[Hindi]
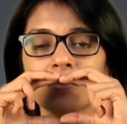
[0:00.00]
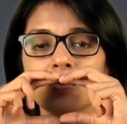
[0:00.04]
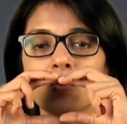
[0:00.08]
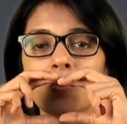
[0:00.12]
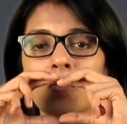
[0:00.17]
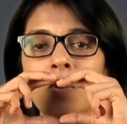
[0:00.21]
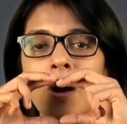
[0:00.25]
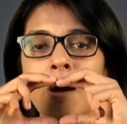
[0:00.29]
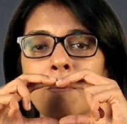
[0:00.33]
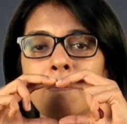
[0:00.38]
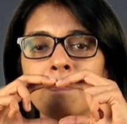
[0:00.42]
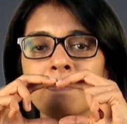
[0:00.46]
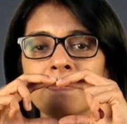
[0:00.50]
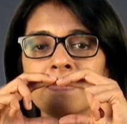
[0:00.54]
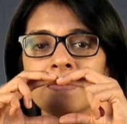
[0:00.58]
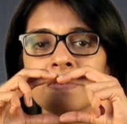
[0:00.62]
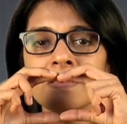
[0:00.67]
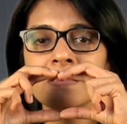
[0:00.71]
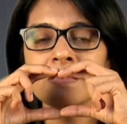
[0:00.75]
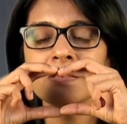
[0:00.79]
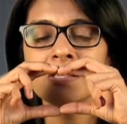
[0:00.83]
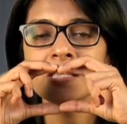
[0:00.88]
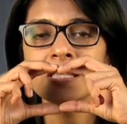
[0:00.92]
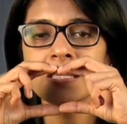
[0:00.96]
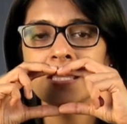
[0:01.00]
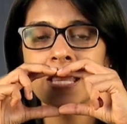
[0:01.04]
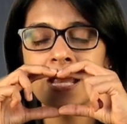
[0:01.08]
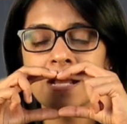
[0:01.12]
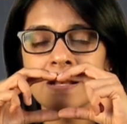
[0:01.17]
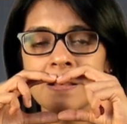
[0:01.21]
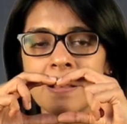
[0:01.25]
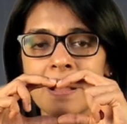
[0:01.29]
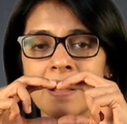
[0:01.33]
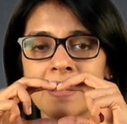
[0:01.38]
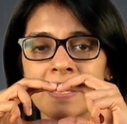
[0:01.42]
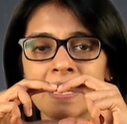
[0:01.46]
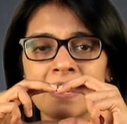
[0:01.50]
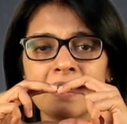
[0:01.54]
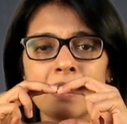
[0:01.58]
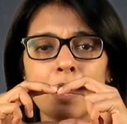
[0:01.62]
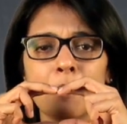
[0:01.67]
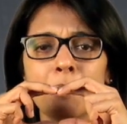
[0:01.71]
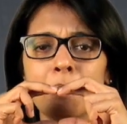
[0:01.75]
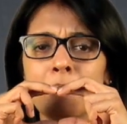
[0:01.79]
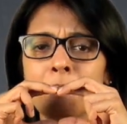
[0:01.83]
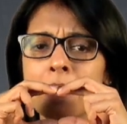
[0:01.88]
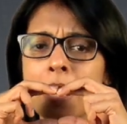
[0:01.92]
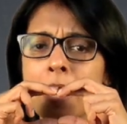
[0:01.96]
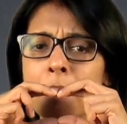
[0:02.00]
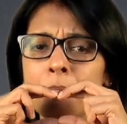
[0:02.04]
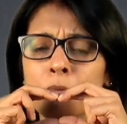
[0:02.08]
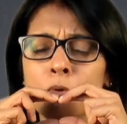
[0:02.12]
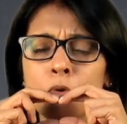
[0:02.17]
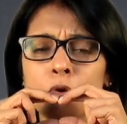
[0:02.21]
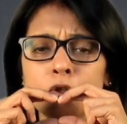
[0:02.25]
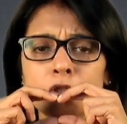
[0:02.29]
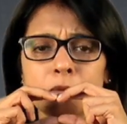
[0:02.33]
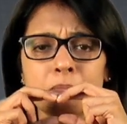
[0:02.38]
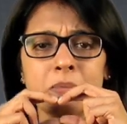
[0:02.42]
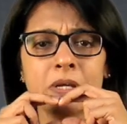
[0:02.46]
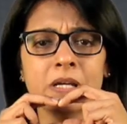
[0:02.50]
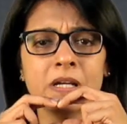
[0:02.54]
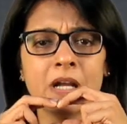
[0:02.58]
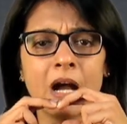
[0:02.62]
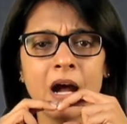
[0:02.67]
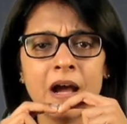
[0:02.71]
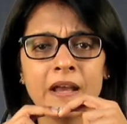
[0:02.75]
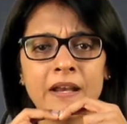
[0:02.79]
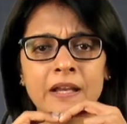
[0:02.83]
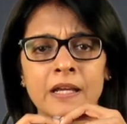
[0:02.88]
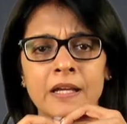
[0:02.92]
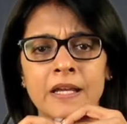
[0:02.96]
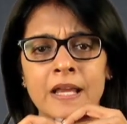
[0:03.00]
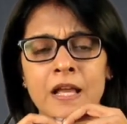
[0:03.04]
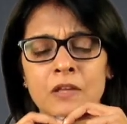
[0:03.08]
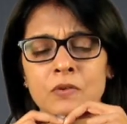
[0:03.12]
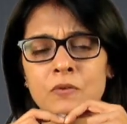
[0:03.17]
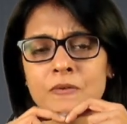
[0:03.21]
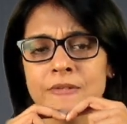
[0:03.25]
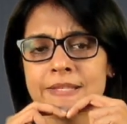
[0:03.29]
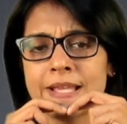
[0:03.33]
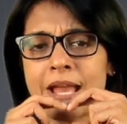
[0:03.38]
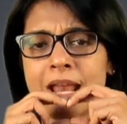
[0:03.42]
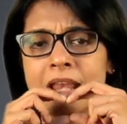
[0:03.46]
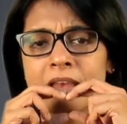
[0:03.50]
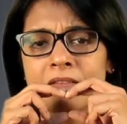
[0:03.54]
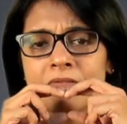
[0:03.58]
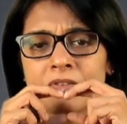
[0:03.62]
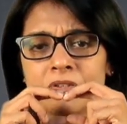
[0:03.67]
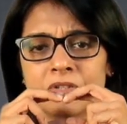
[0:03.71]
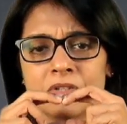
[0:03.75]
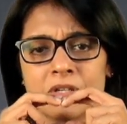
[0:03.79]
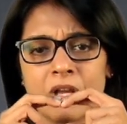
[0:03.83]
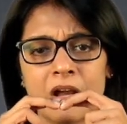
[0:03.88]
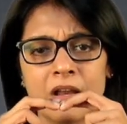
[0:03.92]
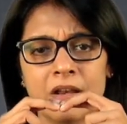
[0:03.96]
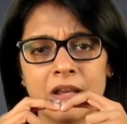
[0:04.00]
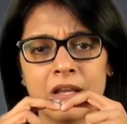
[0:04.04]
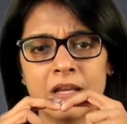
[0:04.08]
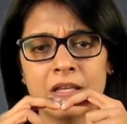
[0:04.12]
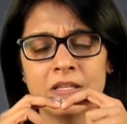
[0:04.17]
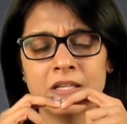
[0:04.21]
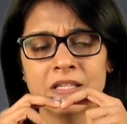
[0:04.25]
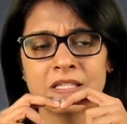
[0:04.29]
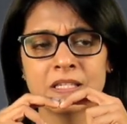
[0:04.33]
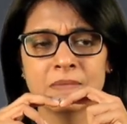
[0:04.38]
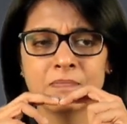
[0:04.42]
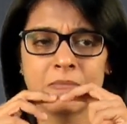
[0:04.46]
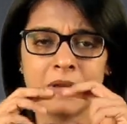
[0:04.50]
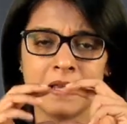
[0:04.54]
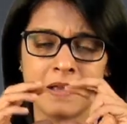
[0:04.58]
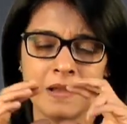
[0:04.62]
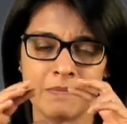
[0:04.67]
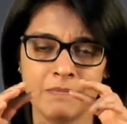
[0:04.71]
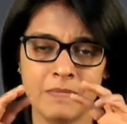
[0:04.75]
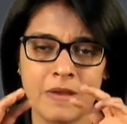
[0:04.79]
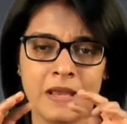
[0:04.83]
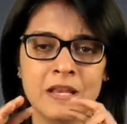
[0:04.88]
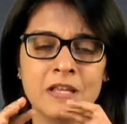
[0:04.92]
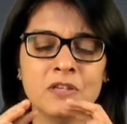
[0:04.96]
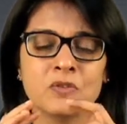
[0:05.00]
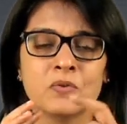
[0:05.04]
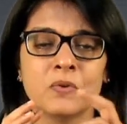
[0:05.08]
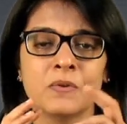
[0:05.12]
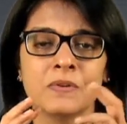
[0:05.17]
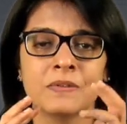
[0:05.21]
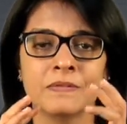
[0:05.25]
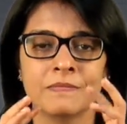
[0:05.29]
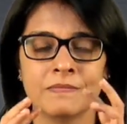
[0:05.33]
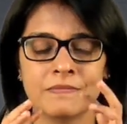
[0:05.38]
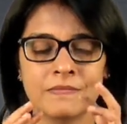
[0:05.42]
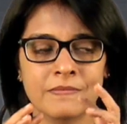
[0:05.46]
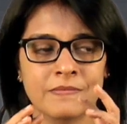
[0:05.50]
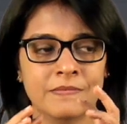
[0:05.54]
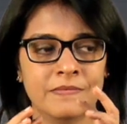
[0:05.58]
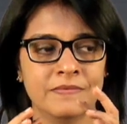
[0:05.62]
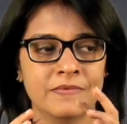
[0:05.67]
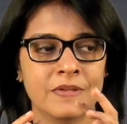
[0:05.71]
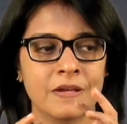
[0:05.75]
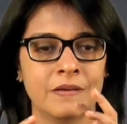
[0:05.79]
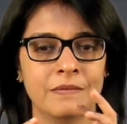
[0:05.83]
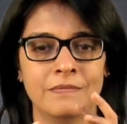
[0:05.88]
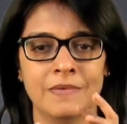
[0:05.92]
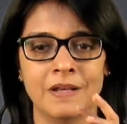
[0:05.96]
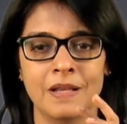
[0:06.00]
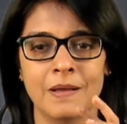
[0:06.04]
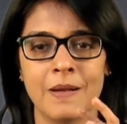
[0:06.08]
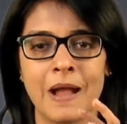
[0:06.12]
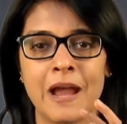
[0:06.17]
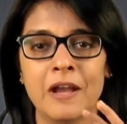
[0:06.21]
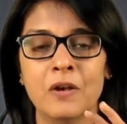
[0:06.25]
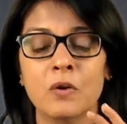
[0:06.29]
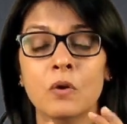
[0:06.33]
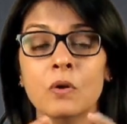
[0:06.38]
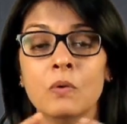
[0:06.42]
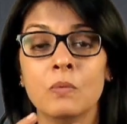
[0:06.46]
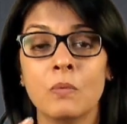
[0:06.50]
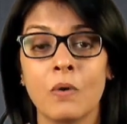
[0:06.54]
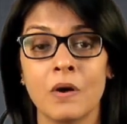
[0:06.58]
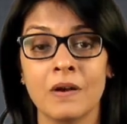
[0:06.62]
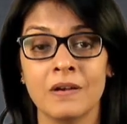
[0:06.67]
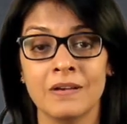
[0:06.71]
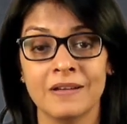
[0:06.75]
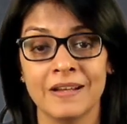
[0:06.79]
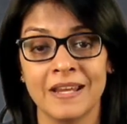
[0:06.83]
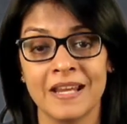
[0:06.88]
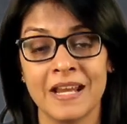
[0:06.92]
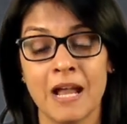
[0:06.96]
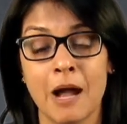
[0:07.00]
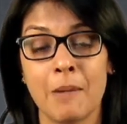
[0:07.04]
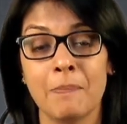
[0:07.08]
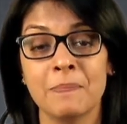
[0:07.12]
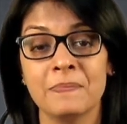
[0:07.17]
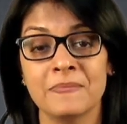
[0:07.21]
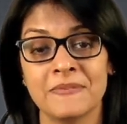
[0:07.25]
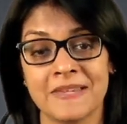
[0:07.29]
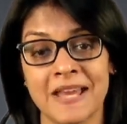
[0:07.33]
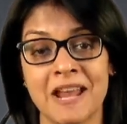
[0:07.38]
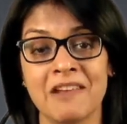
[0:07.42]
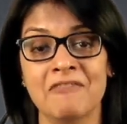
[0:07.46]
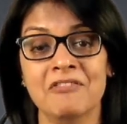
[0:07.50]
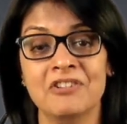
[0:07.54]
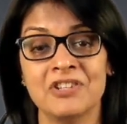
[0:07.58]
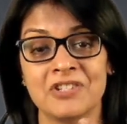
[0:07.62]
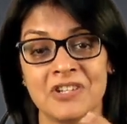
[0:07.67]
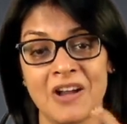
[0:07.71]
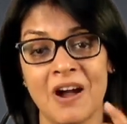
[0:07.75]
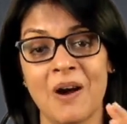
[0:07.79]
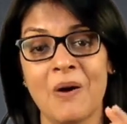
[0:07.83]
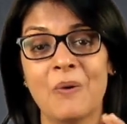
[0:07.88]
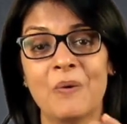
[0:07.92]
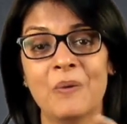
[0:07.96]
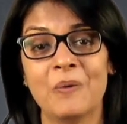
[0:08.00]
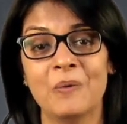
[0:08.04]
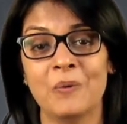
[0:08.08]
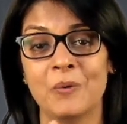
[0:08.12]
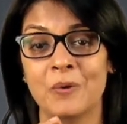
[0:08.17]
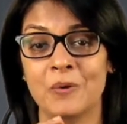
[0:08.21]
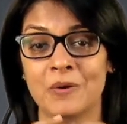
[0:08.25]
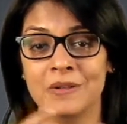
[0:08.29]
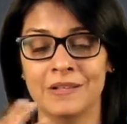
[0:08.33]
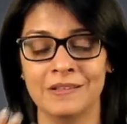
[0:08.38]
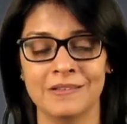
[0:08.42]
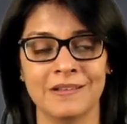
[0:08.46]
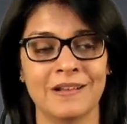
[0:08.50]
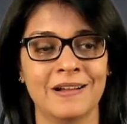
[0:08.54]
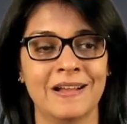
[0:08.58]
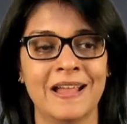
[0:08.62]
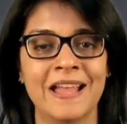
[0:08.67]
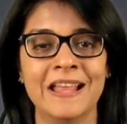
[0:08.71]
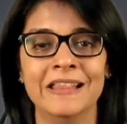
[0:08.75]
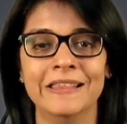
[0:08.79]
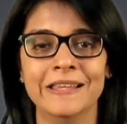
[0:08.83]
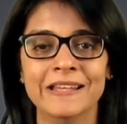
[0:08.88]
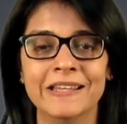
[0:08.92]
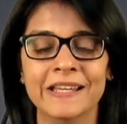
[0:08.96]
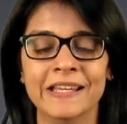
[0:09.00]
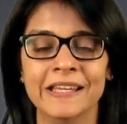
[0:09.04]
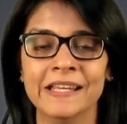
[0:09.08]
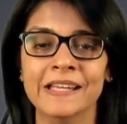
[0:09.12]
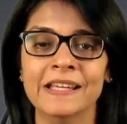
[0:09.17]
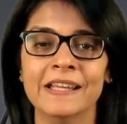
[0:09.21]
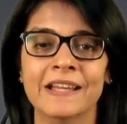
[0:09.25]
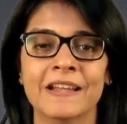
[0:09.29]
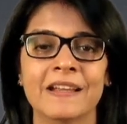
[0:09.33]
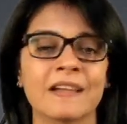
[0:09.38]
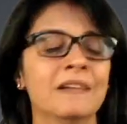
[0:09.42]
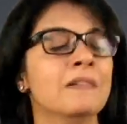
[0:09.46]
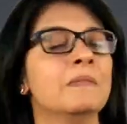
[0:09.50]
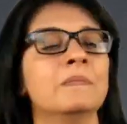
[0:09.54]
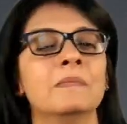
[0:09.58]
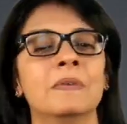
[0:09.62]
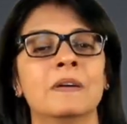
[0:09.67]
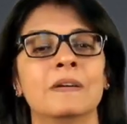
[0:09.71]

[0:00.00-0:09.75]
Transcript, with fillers: तो आप देखना कि कभी भी आप कुछ भी खा रहे हैं या तो सैंडविच खा रहे हैं जैसे मैं मैं नहीं सो मतलब आई डोंट वांट कि आप सैंडविच खाओ और इतना हेल्दी नहीं है